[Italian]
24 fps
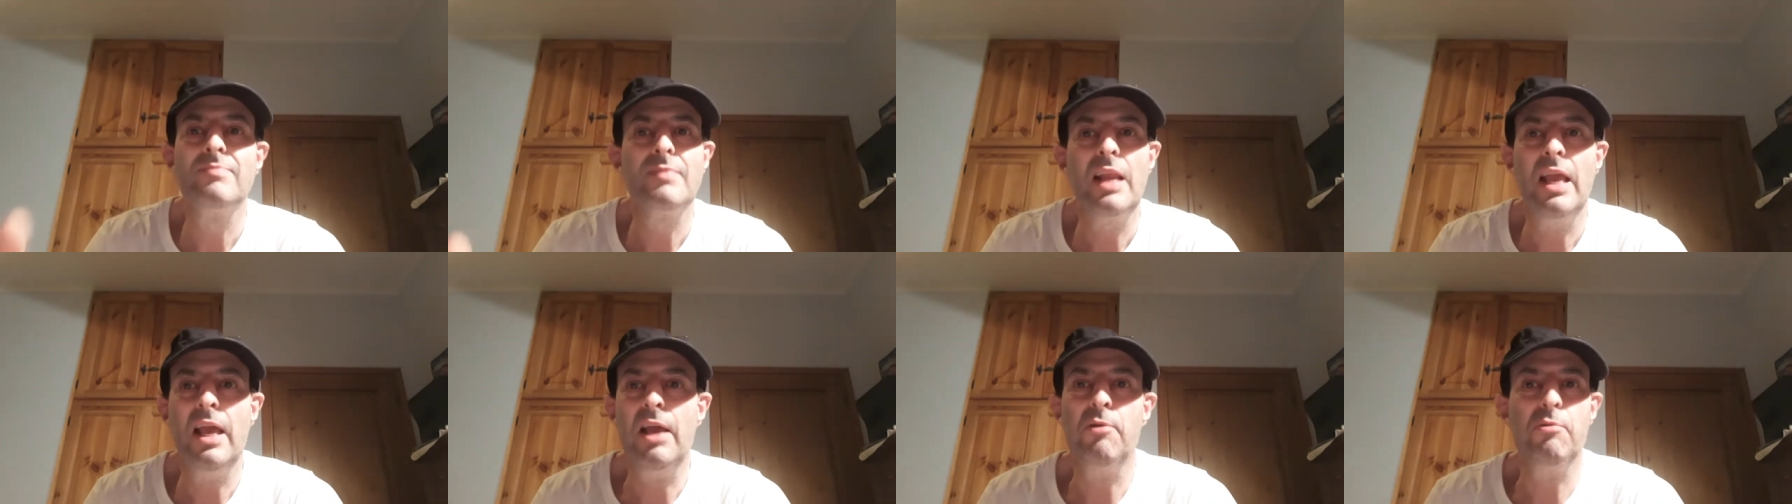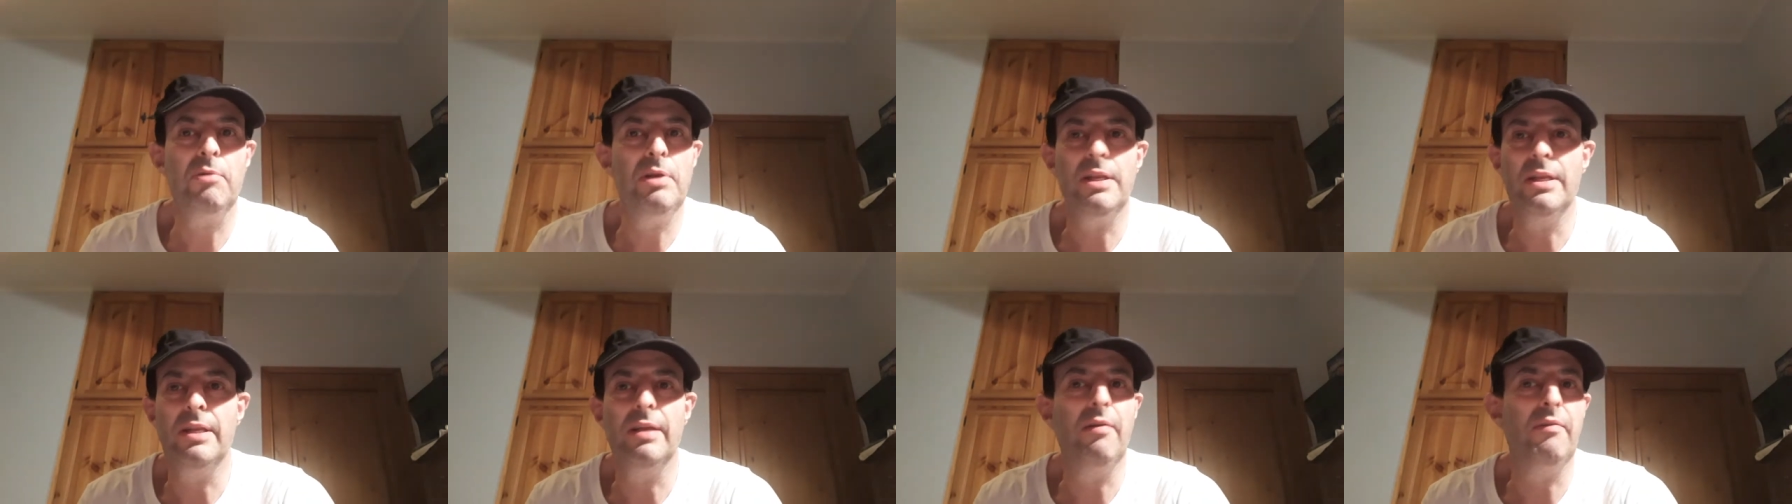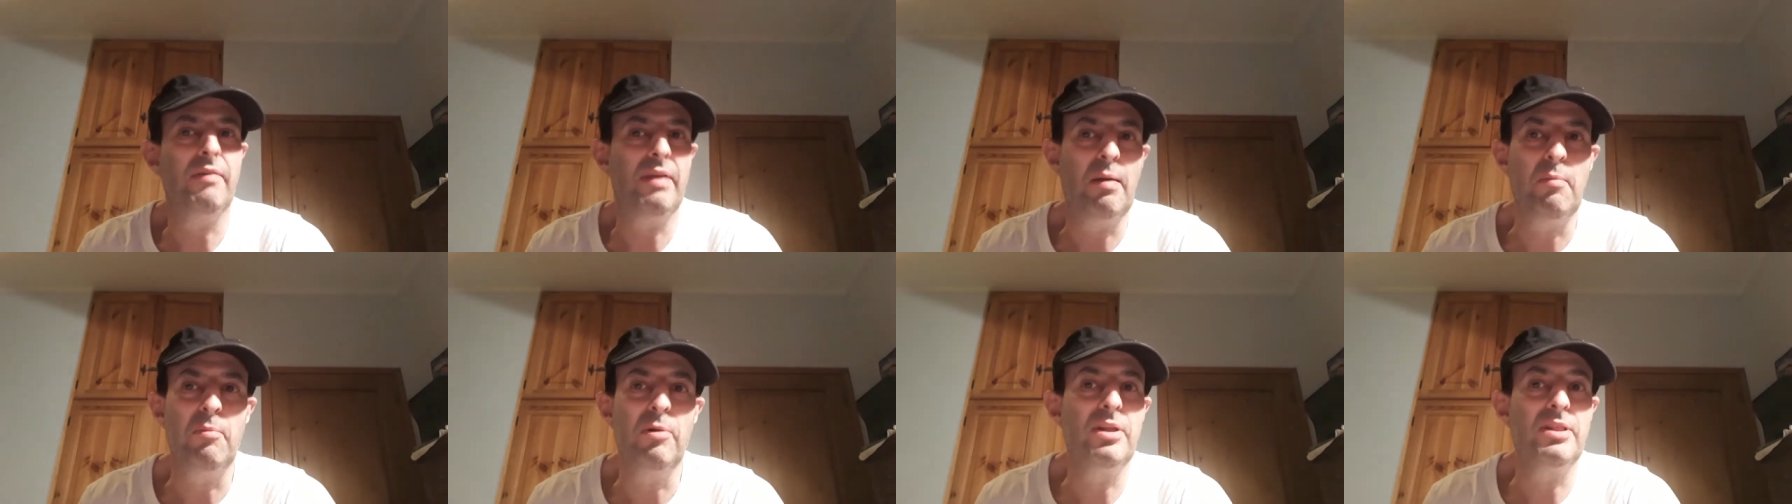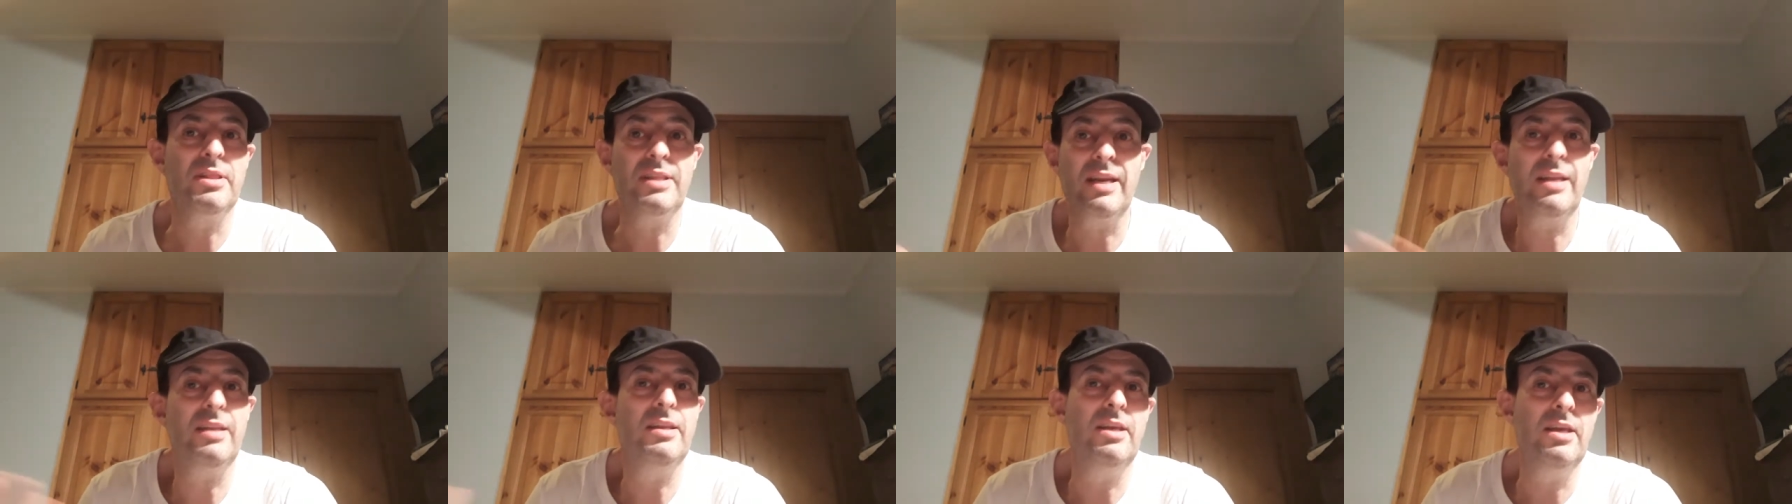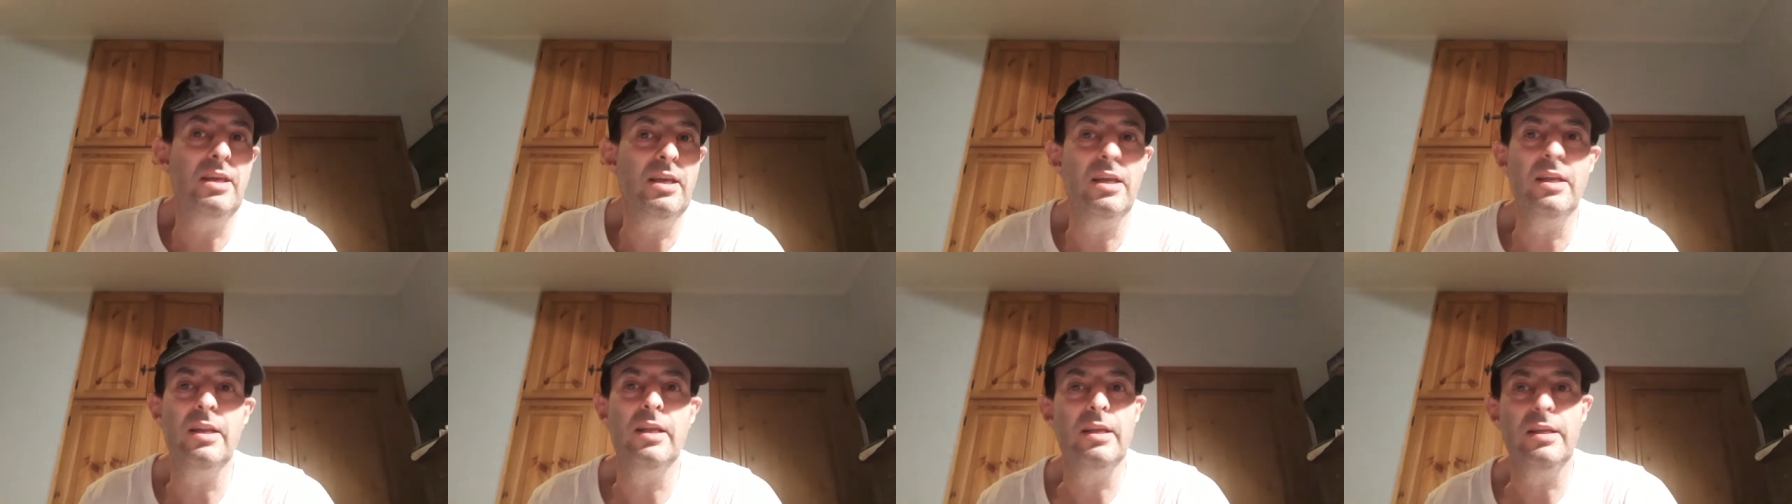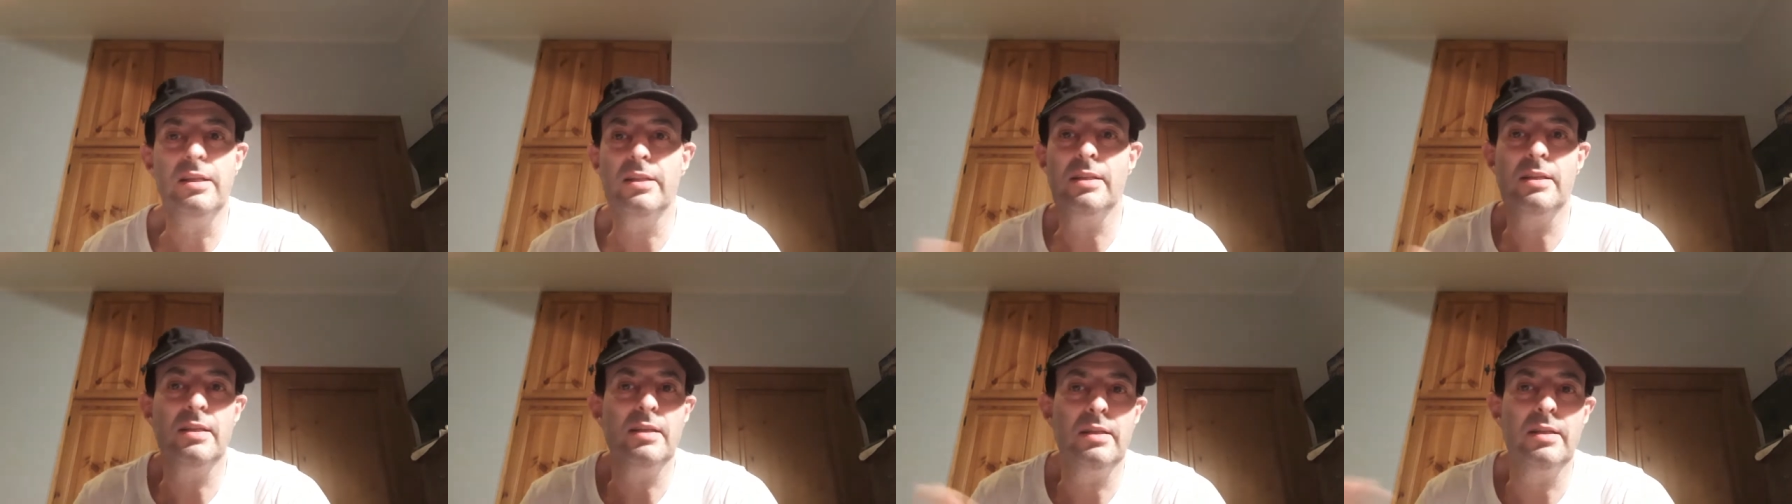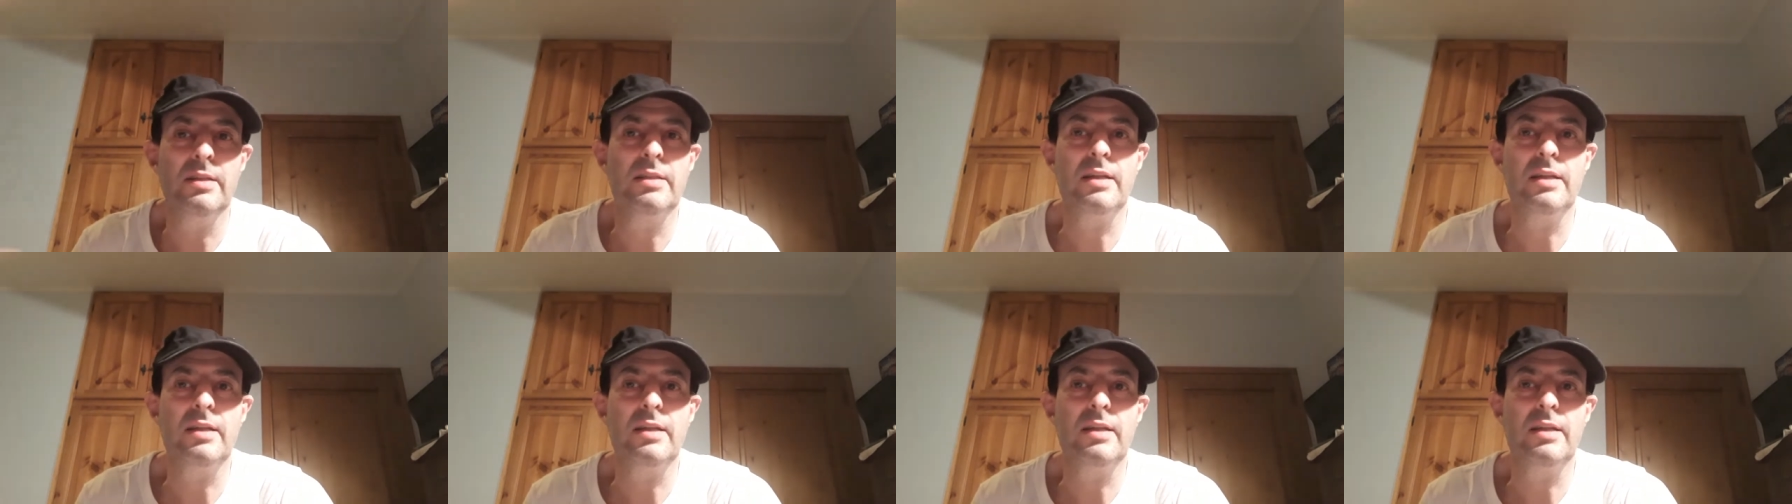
E quindi abbiamo i trenini,